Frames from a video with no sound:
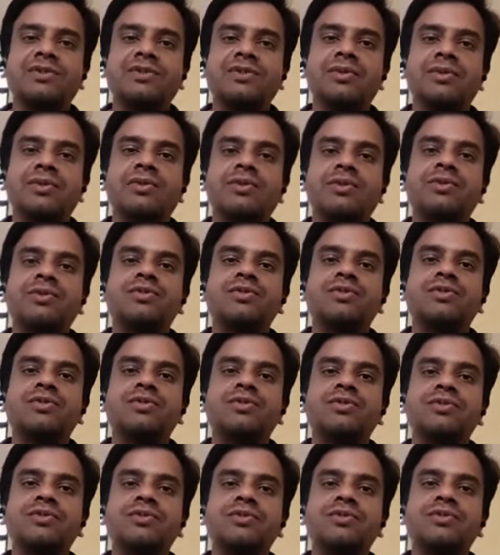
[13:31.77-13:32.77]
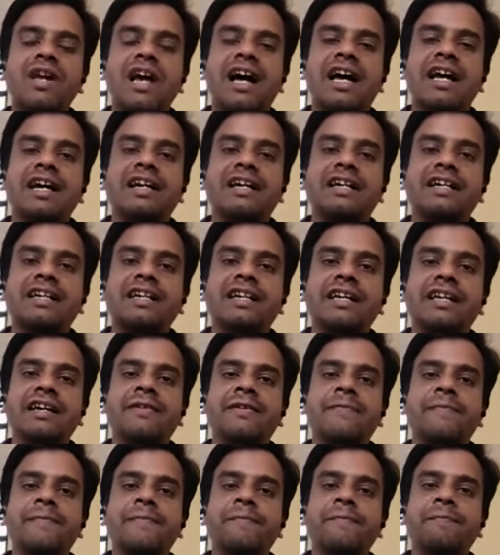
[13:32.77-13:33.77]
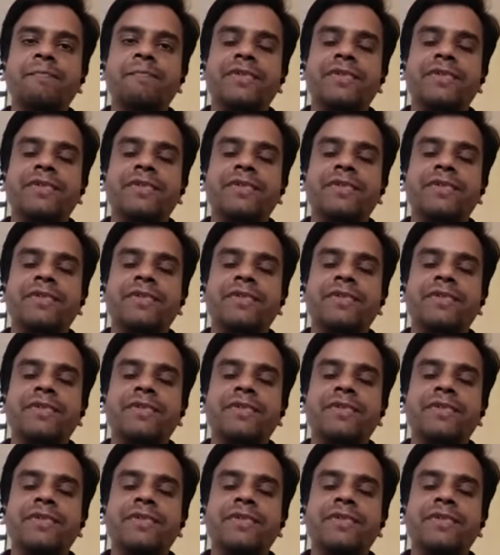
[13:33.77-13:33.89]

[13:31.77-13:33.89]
तो उसमें आएगा कि